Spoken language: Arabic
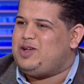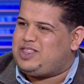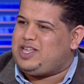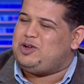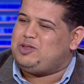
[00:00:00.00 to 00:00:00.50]

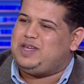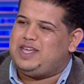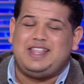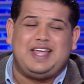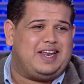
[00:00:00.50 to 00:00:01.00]
ثروات بن
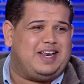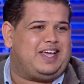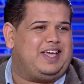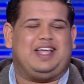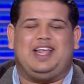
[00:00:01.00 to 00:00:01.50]
قرنان انا
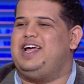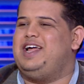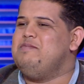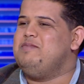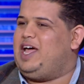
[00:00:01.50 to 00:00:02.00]
حكيت على
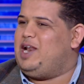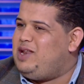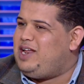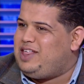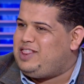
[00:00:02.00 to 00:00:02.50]
على
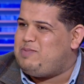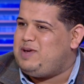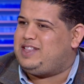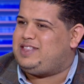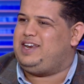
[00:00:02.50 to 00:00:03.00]
ملح
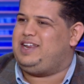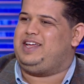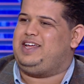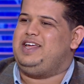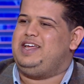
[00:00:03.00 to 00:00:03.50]
العذبات
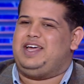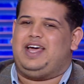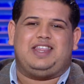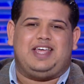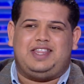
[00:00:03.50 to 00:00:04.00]
اللي
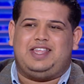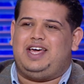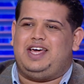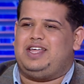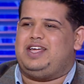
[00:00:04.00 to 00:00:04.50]
هذا هذا
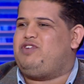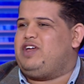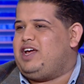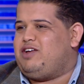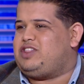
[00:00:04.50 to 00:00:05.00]
هذا في
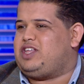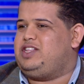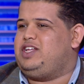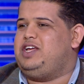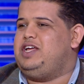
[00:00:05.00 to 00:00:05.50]
رايي في
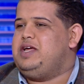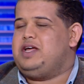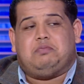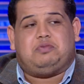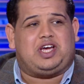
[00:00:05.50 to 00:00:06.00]
تقديري
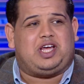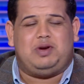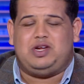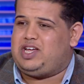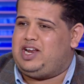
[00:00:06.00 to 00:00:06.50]
بشكل
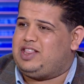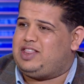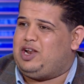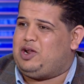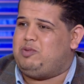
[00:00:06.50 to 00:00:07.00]
من اشكال
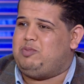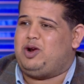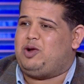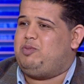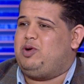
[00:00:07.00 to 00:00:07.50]
النضال ربما
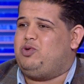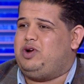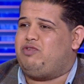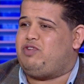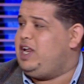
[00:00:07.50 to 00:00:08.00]
ربما نكون
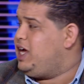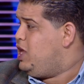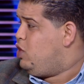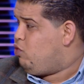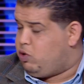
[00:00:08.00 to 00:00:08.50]
انا فلاق
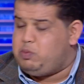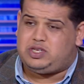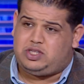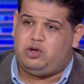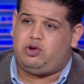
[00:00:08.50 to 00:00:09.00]

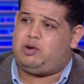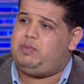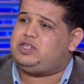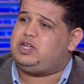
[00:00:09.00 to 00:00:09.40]
ولبست دور لبس